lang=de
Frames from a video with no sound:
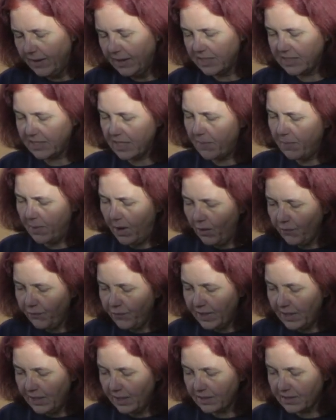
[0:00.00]
Es gab
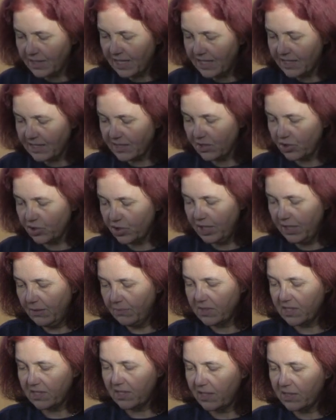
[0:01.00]
aufwendige
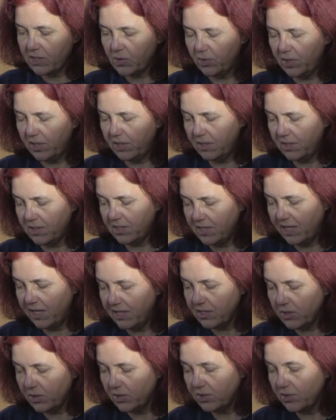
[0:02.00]
Testregimes, dazu den
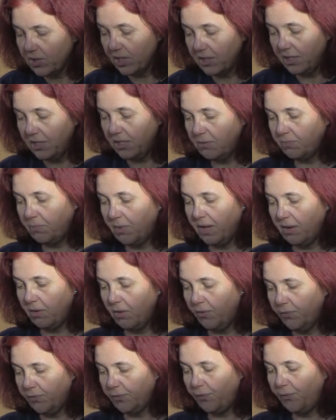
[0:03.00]
Distanzunterricht bei
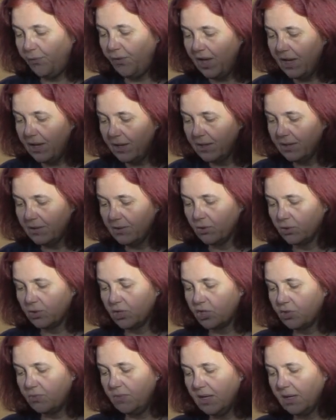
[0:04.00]
oft fehlenden
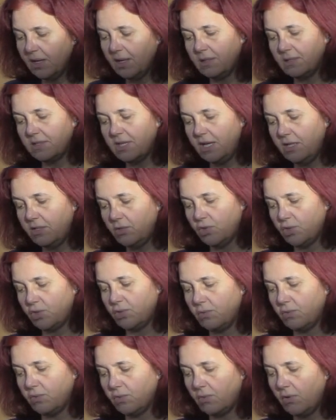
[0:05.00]
oder schwierigen
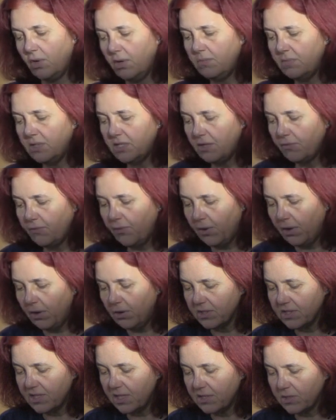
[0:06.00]
technischen und räumlichen
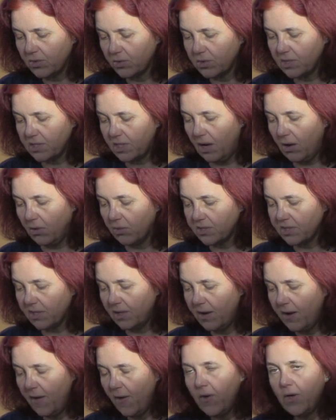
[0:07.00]
Voraussetzungen zu
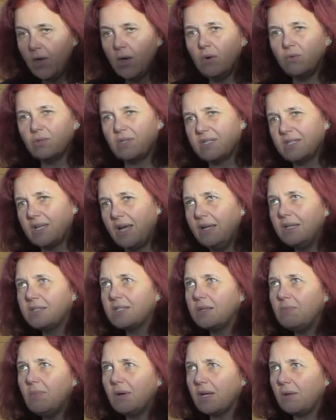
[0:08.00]
Hause. Und das
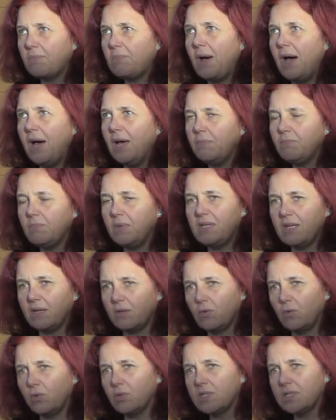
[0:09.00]
alles immer gepaart mit
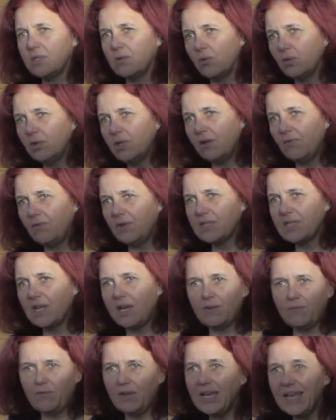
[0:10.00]
der großen
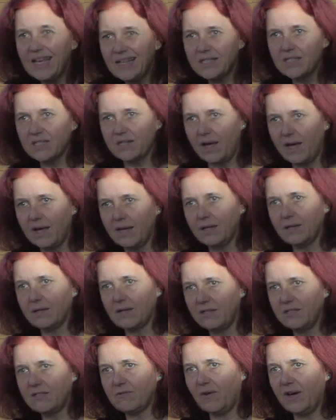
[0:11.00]
Ungewissheit, wie geht es
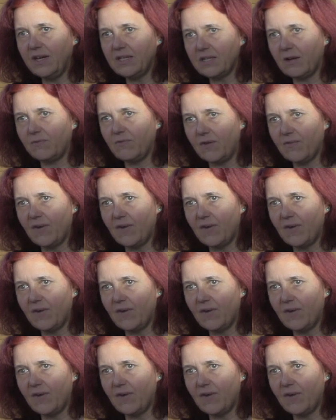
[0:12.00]
eigentlich weiter?